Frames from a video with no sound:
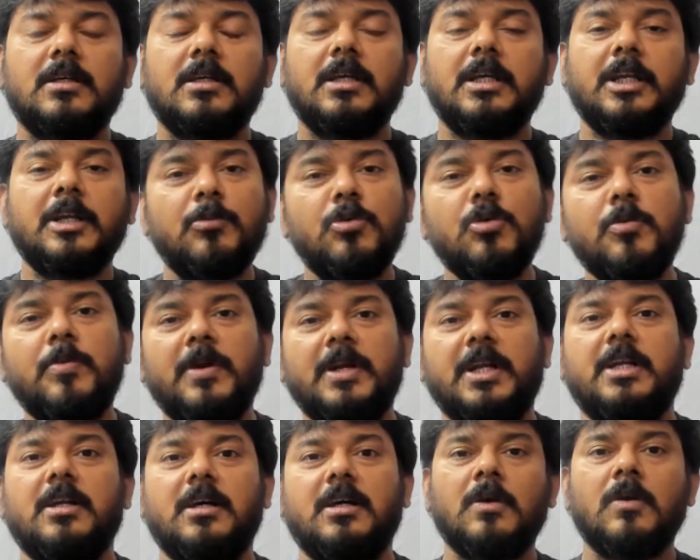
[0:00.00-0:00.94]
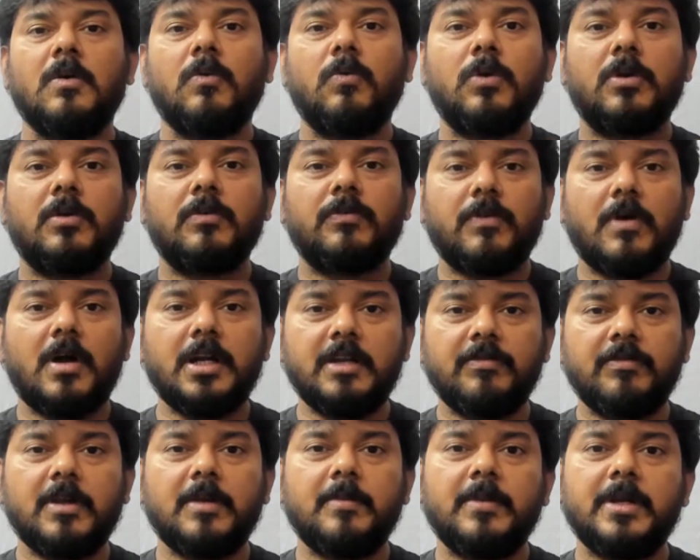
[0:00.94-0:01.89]
ரிமூவ் பண்ணிட்டாங்க ஒரு
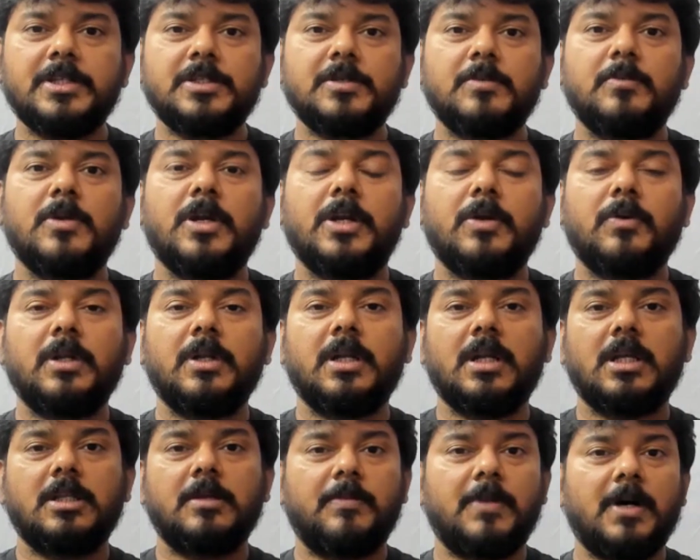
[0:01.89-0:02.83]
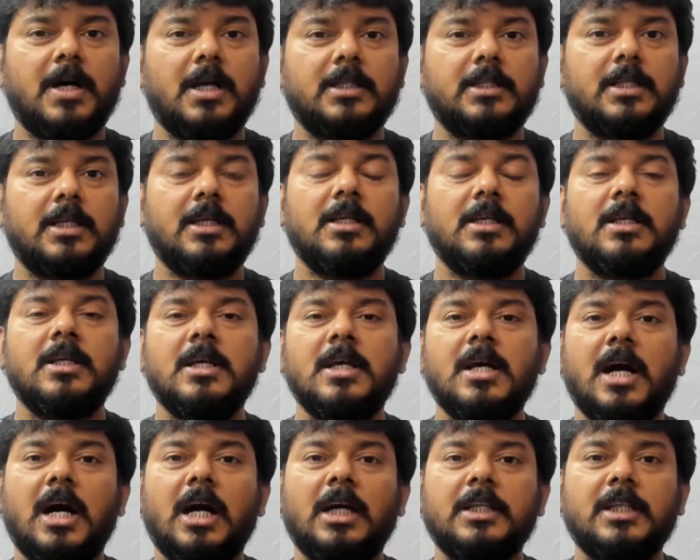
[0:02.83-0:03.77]
ஃபார்ட்டி ஃபைவ் மினிட்ஸ்க்கு முன்னாடி கூட நான் அதை பார்த்தேன்
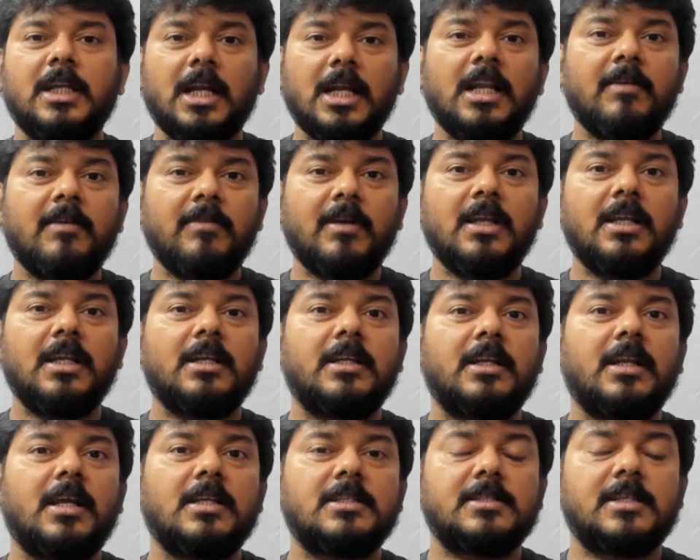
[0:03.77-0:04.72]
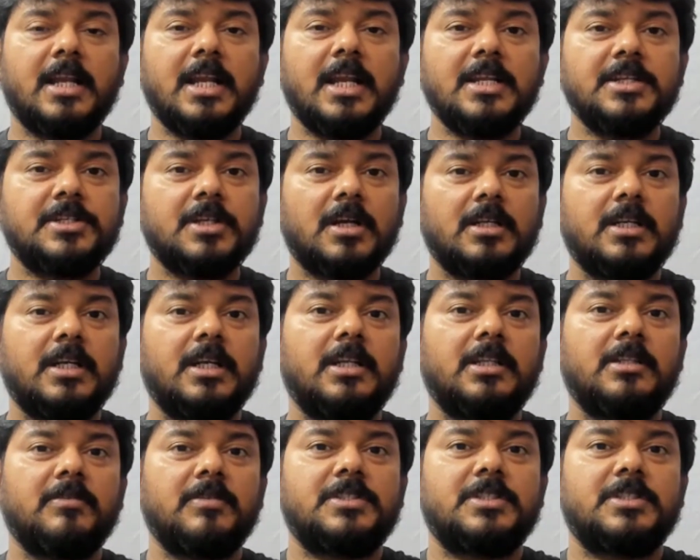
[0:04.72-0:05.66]
அது நல்ல வேலை நான் ஸ்க்ரீன்ஷாட்
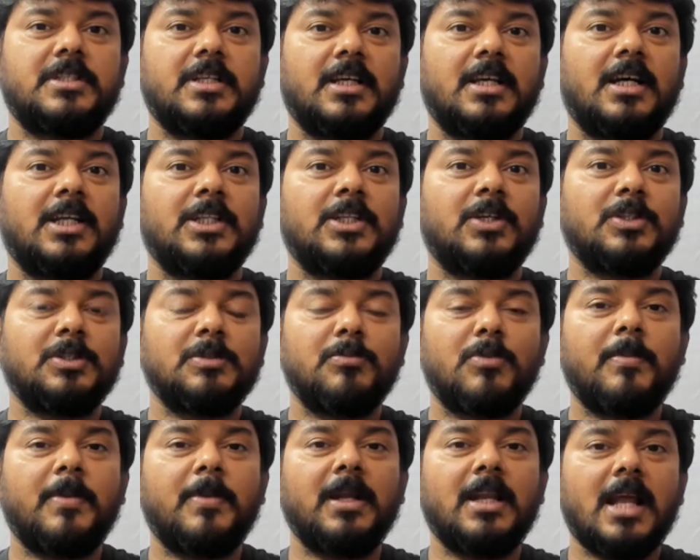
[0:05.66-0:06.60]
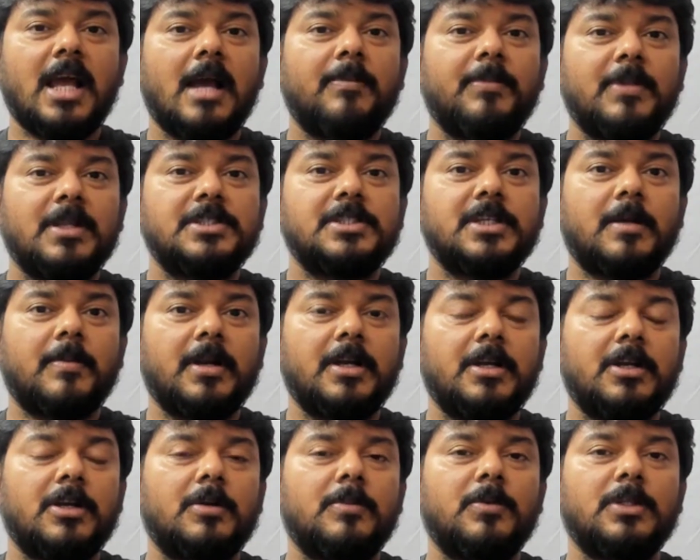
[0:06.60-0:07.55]
எடுத்து வச்சுட்டேன் அதாவது மொபைல் ஆப்பில் செக்
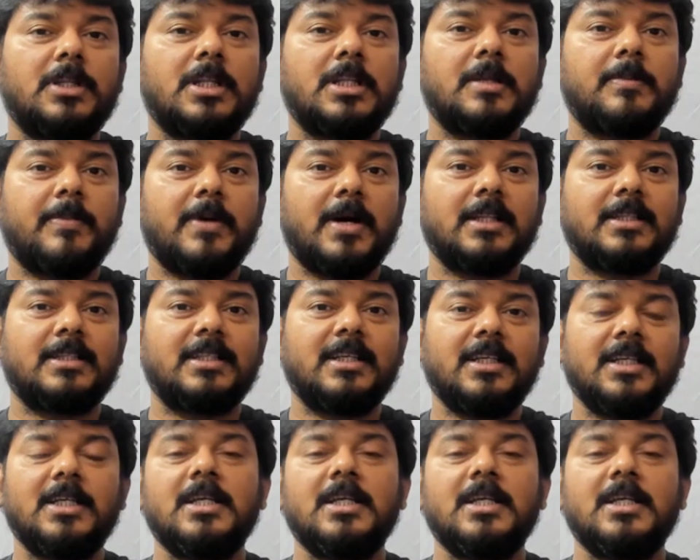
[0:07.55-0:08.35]
பண்ணிட்டு இருக்கும்போது அதை பார்த்தேன்